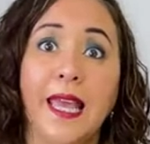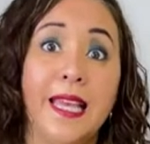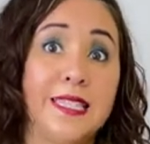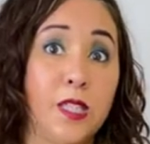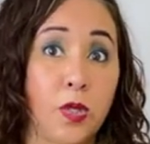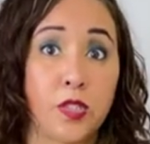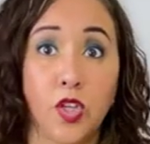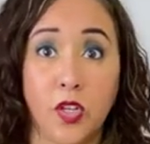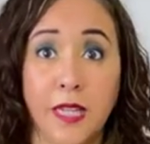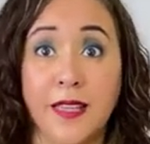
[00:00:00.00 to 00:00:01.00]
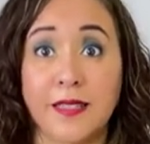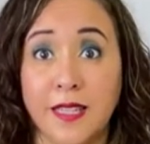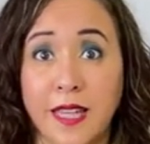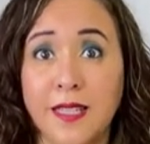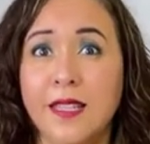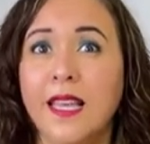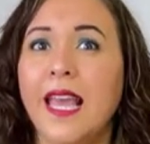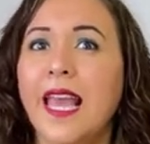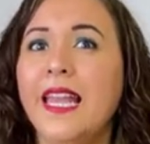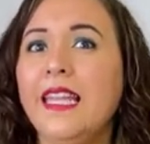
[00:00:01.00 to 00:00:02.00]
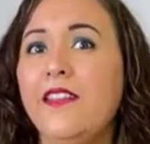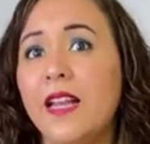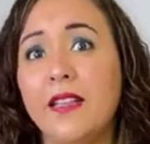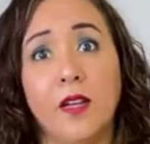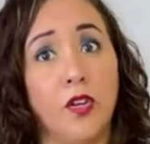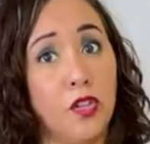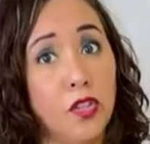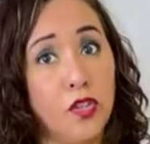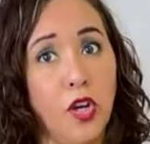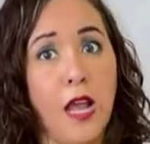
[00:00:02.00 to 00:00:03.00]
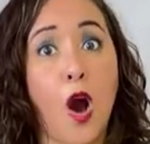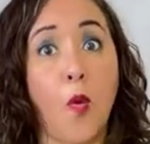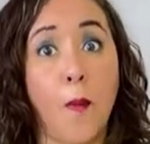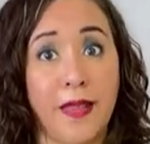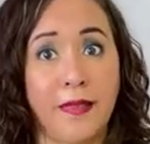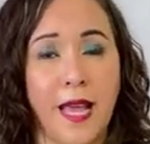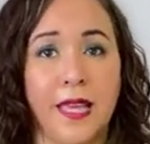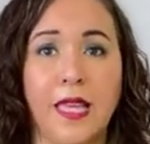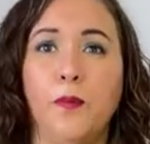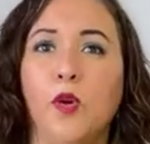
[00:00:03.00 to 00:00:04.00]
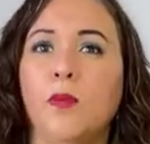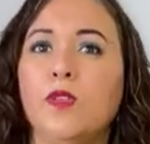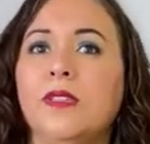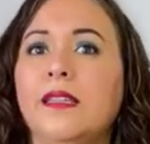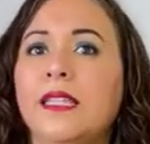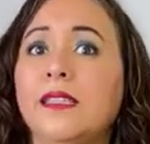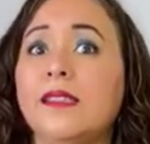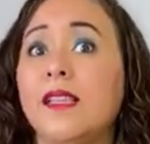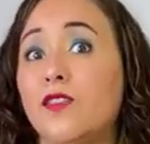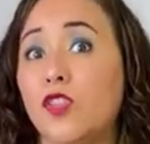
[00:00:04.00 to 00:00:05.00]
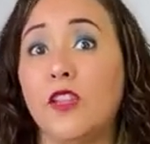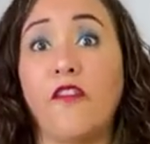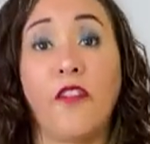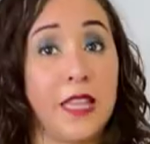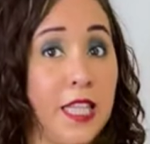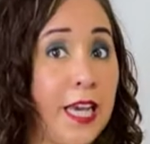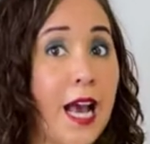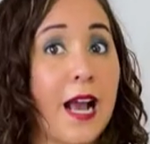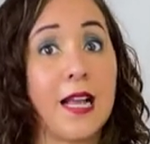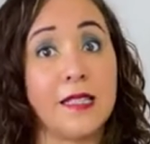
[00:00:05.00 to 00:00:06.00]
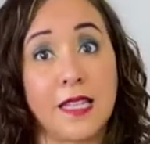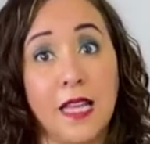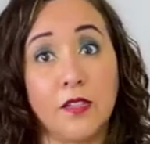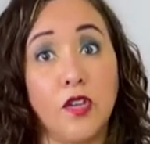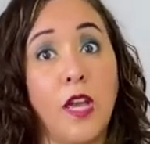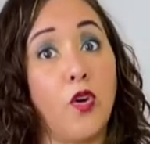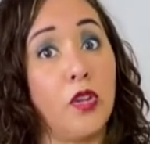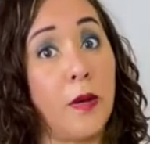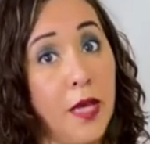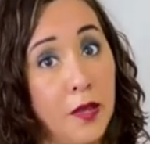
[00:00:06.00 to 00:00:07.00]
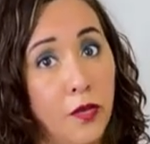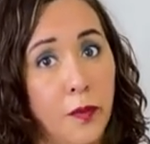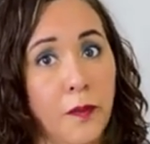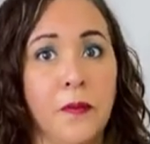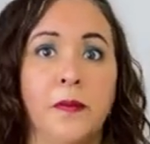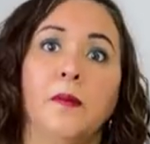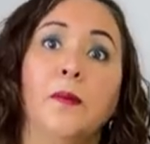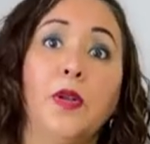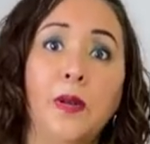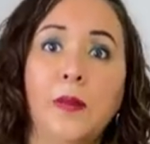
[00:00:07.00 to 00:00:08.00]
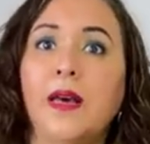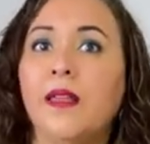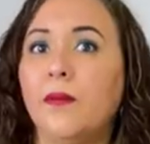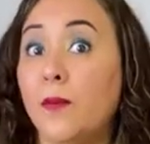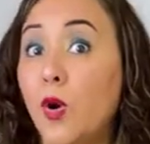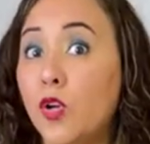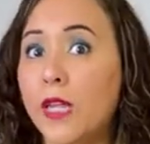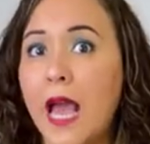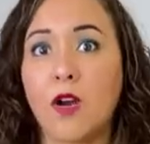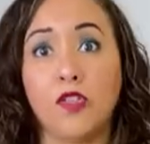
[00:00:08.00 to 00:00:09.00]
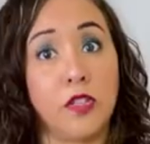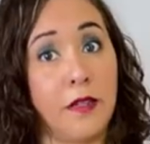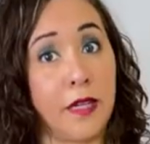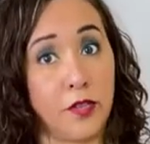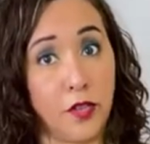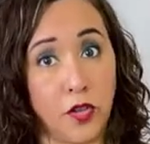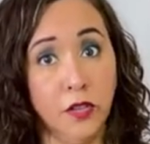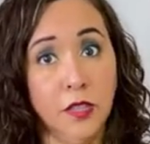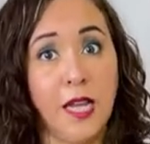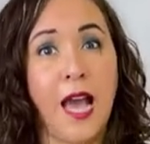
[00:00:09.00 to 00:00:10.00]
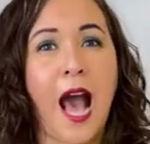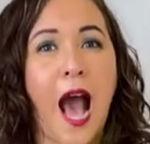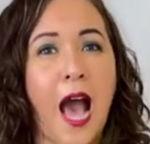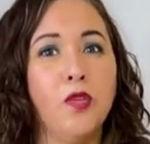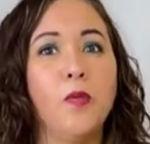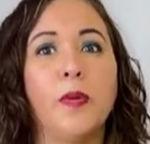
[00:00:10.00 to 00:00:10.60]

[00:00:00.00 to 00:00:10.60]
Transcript: En situaciones de estrés, el nivel de cortisol aumenta y podemos sentir sensación de fatiga, cansancio y agotamiento, problemas de memoria, concentración, hay un